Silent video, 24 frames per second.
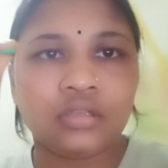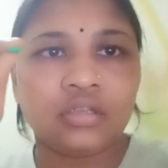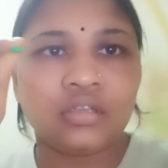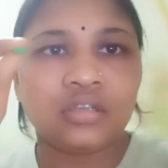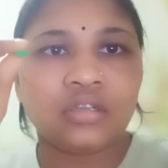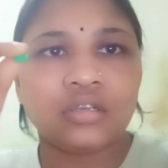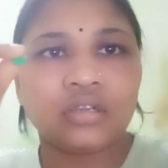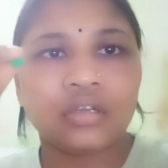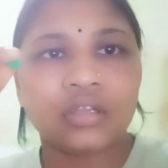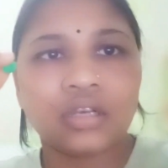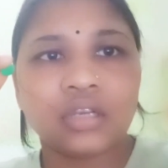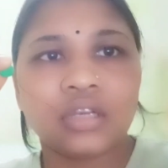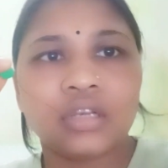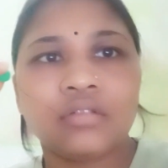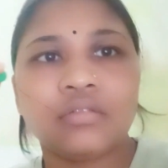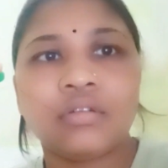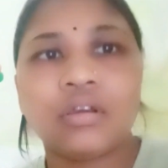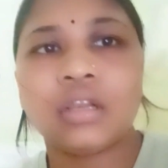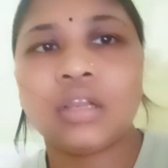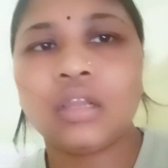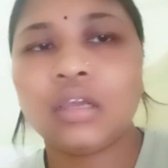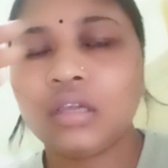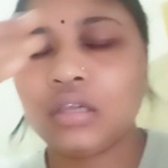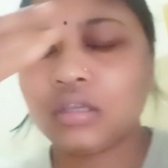ग्रीन
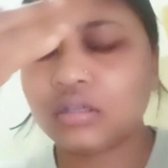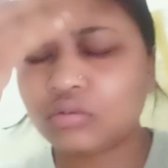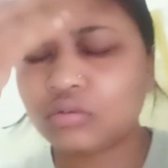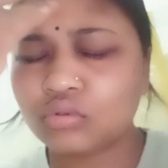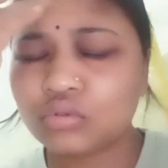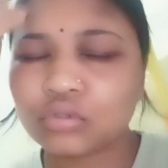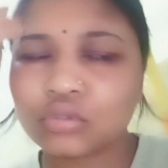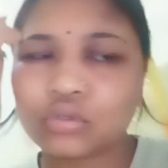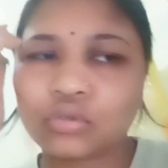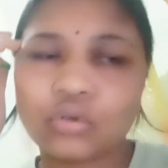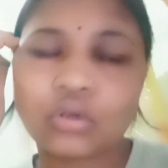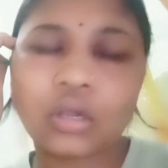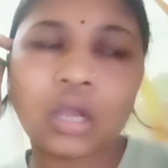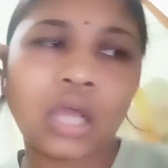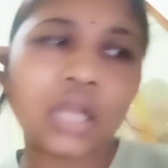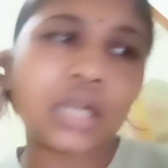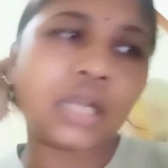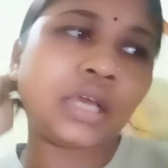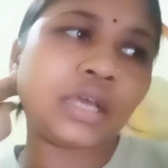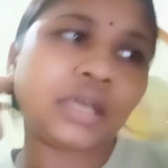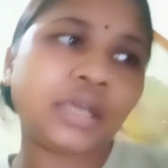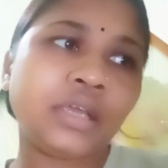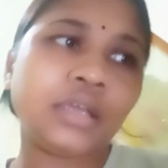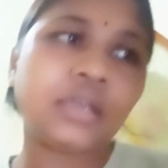वाला उसको खाना
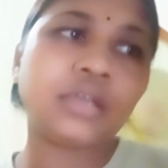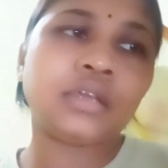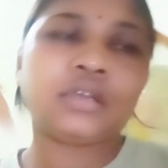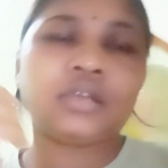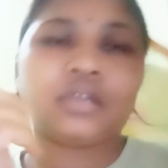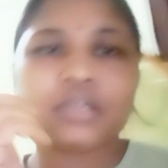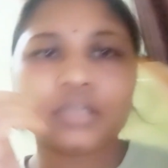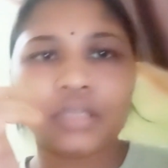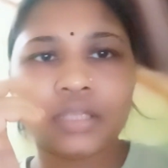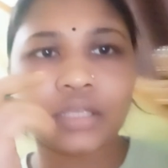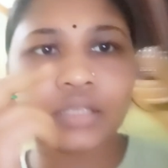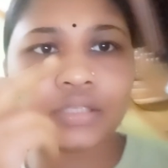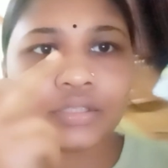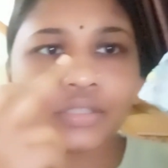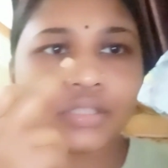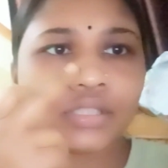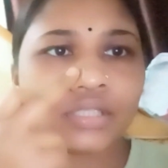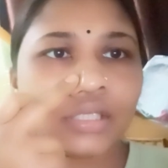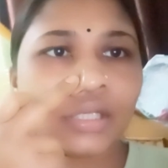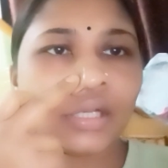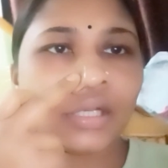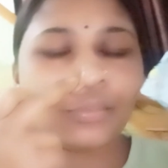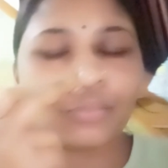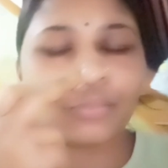है
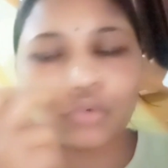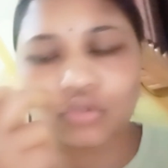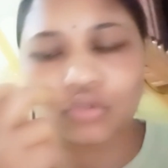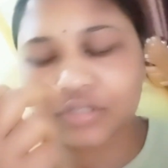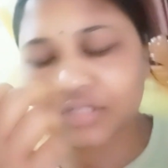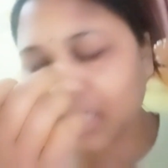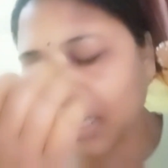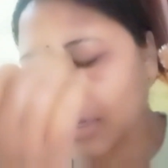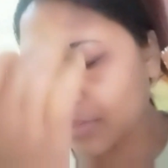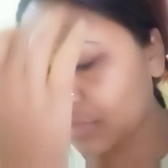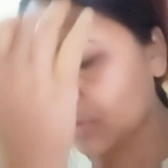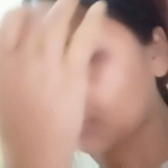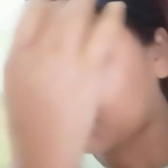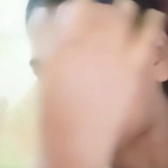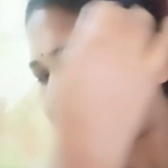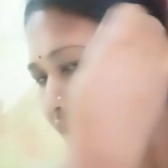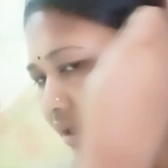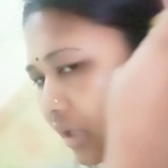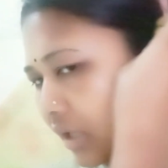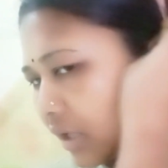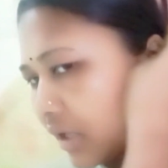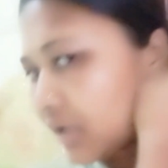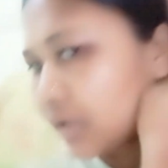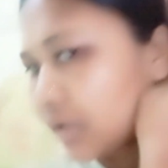सिरप कुछ टाइम में पीना
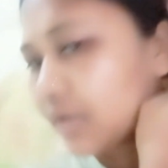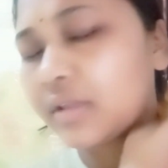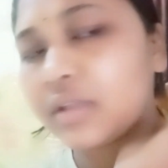है